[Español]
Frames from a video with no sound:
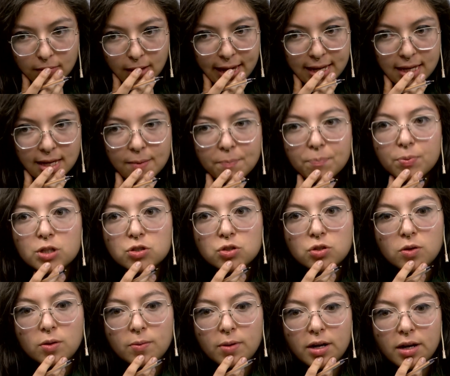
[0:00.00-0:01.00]
hay que, por
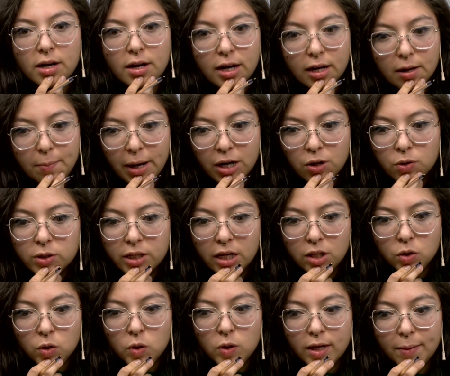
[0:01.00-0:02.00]
eso remarco
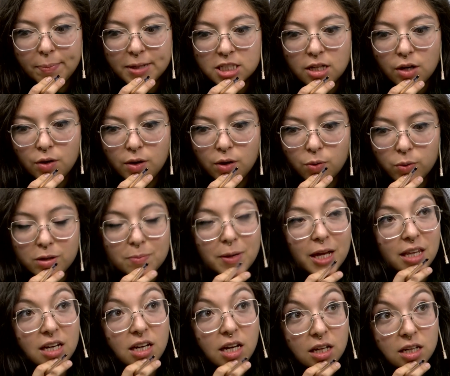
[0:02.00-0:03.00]
tanto lo que ha pasado en las
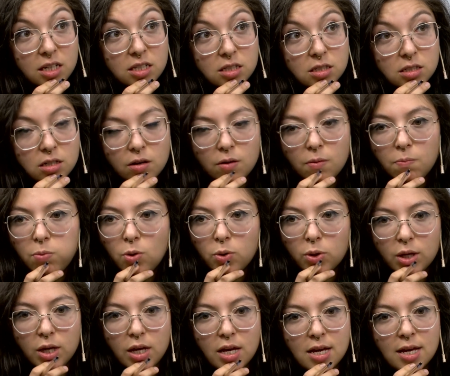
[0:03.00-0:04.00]
últimas décadas,
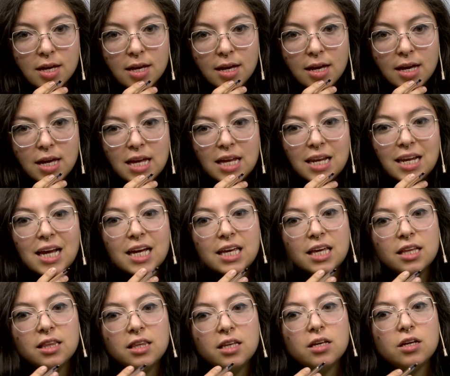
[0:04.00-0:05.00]
porque la
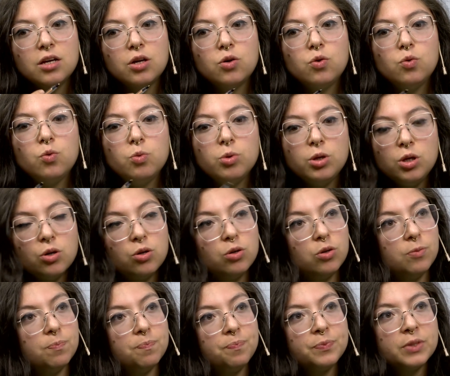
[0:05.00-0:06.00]
gente
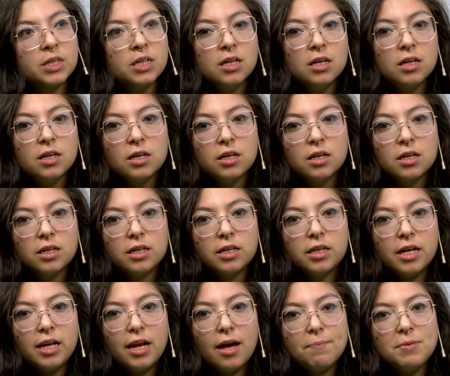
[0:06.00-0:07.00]
descubrió
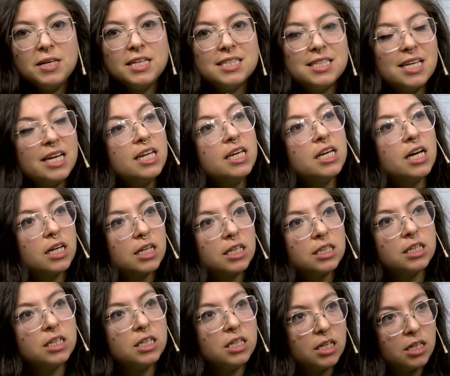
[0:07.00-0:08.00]
que la miseria que
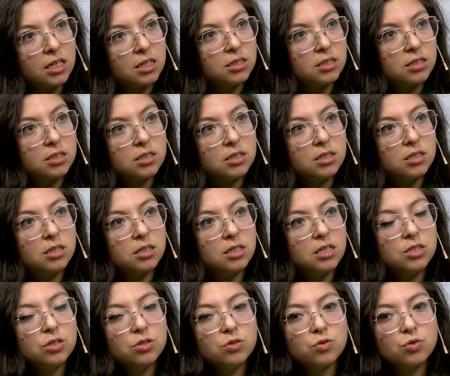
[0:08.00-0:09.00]
tenían
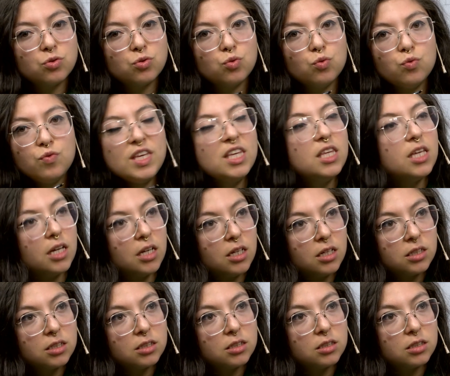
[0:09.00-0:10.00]
en su
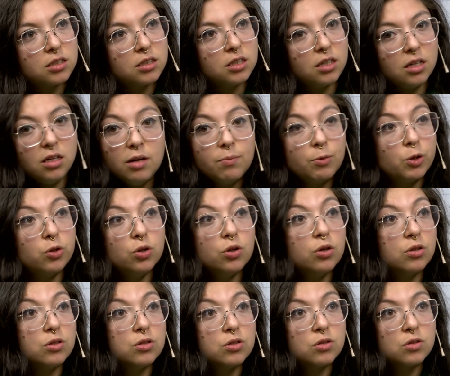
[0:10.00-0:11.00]
vida, que teníamos
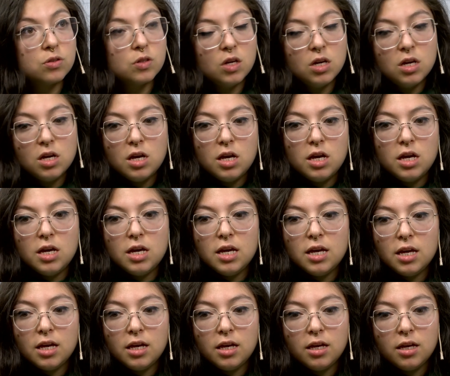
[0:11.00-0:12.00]
todos,
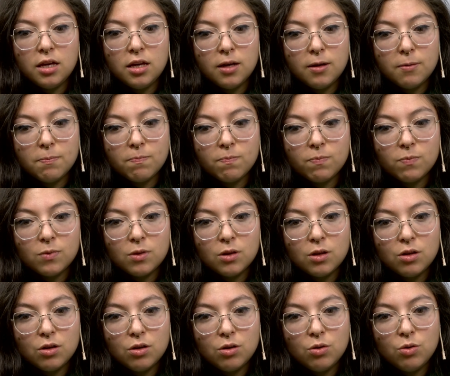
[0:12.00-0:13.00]
eh,
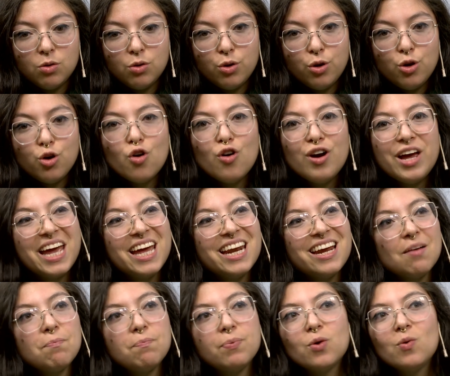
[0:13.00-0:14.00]
no
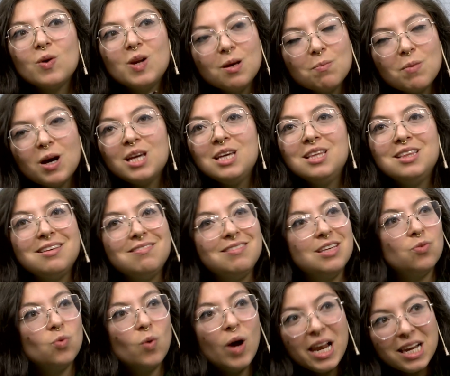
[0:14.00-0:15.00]
eran problemas
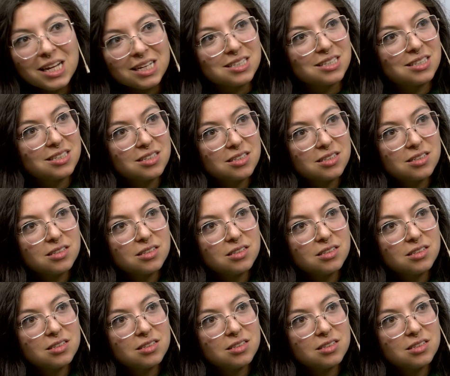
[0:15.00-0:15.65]
individuales.